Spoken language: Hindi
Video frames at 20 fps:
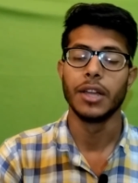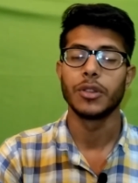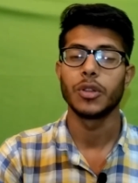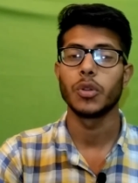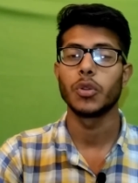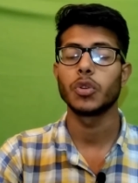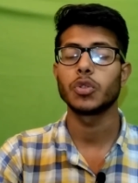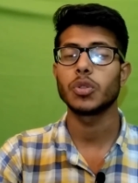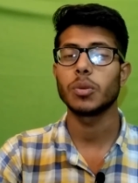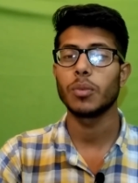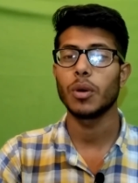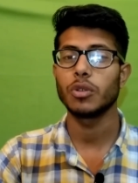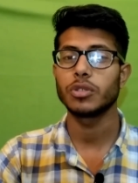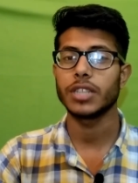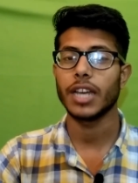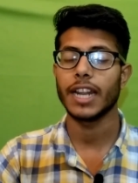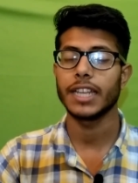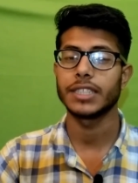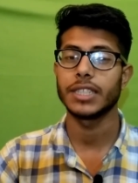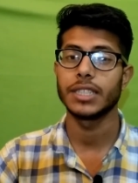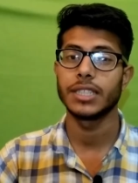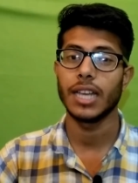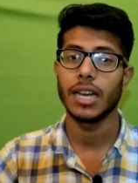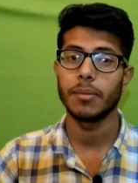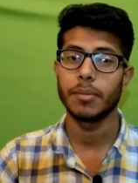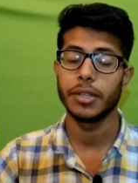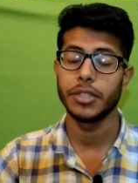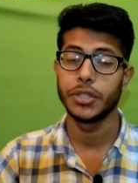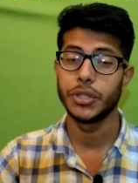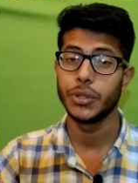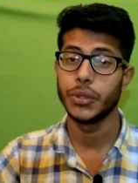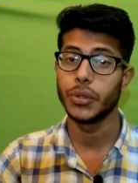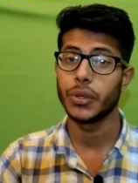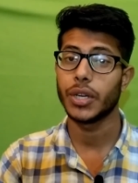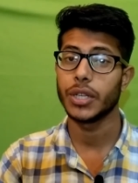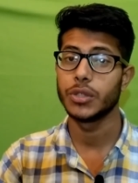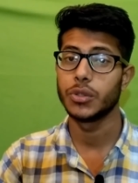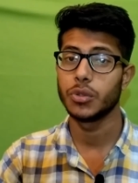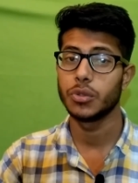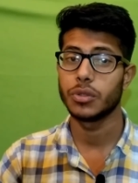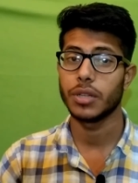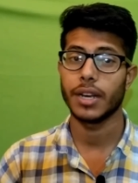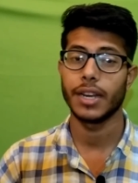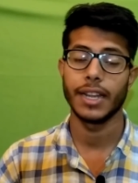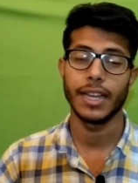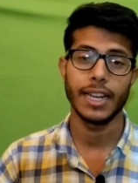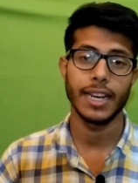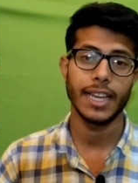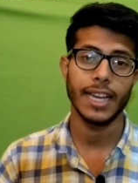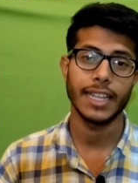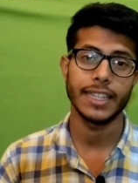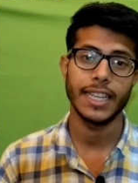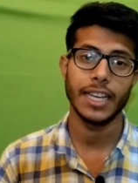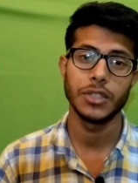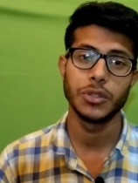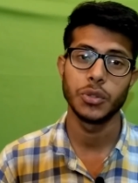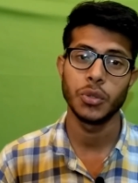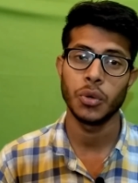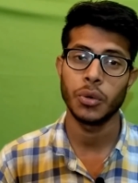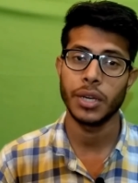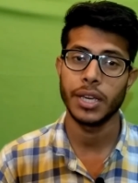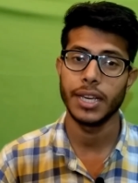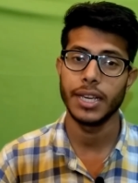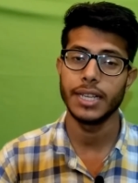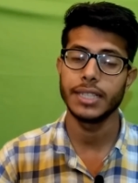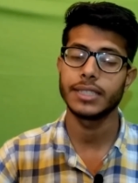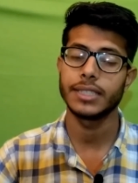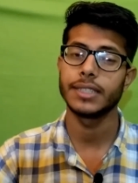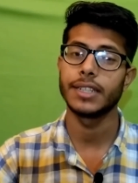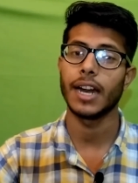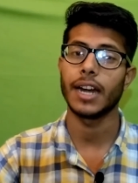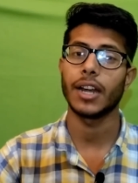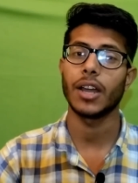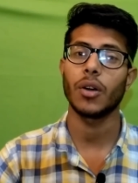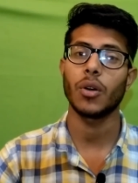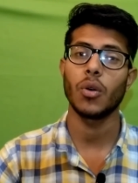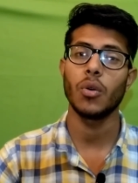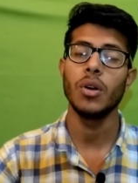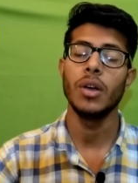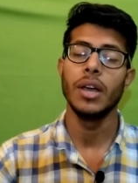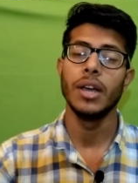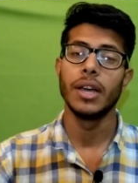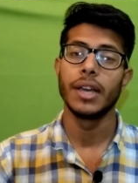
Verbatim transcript: तो दोस्तों बहुत सारे ऐसे जहाँ पर जियो के यूज़र निकल के आते हैं जो कि इस डाटा को